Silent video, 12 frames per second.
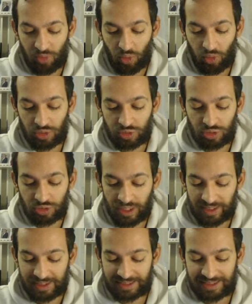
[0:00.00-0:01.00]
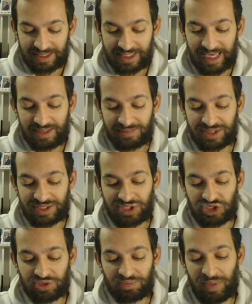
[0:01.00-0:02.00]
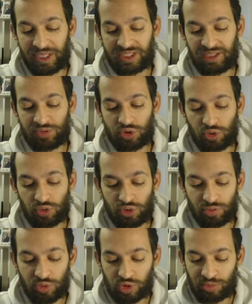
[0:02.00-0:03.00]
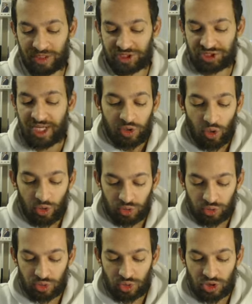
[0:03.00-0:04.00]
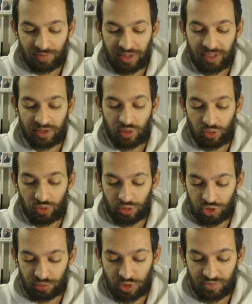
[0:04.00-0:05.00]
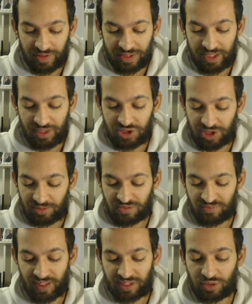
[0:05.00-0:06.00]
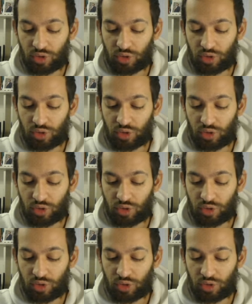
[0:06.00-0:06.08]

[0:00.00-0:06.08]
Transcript: Ordunun arkasına gelmesi için beklemiş olduğumuz bir gördüğünüz gibi koruyucumuz ve kraliçemiz vardı.